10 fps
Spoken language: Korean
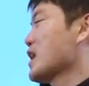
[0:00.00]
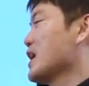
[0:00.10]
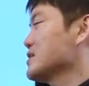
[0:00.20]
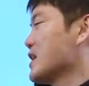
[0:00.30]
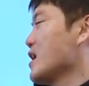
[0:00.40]

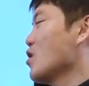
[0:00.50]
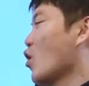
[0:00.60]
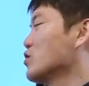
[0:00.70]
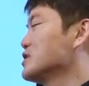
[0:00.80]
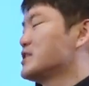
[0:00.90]
행사
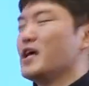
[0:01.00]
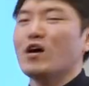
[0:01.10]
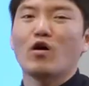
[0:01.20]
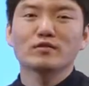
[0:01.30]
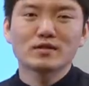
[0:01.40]

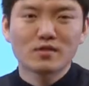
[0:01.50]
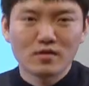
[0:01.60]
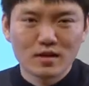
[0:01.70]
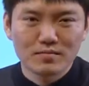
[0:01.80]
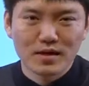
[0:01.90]
언제
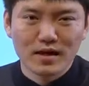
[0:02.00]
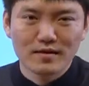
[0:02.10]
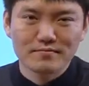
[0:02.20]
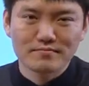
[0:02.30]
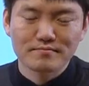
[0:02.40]
어디서
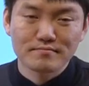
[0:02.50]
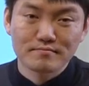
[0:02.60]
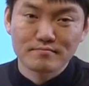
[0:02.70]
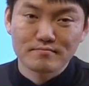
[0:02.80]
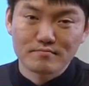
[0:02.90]
열립니까?
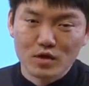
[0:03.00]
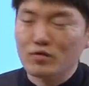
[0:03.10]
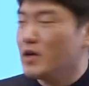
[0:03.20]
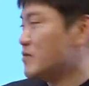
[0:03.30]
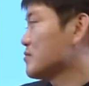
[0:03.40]

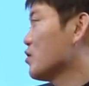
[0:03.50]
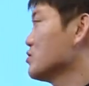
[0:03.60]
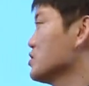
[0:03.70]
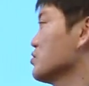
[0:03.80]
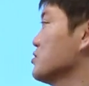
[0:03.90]
오케이.
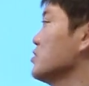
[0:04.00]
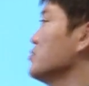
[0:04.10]
언제 어디서